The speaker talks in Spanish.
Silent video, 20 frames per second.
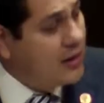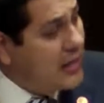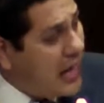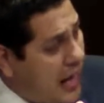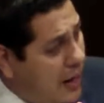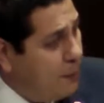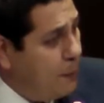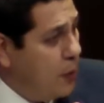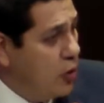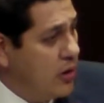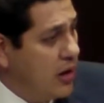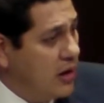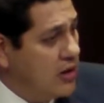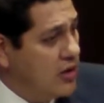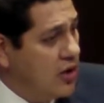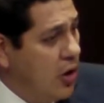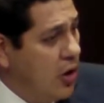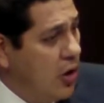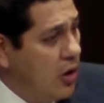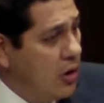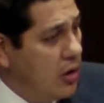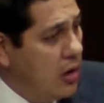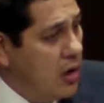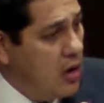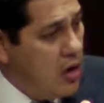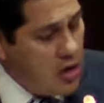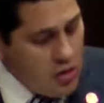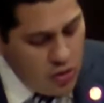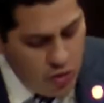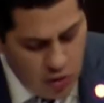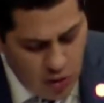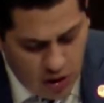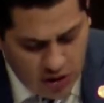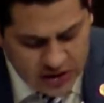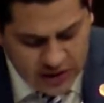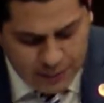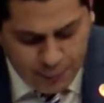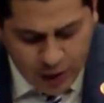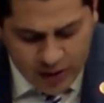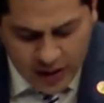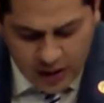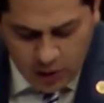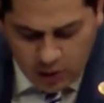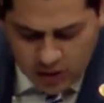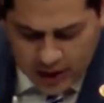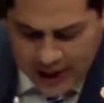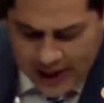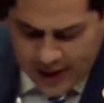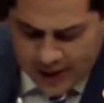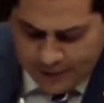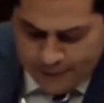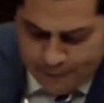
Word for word: tal protección no se puede lograr.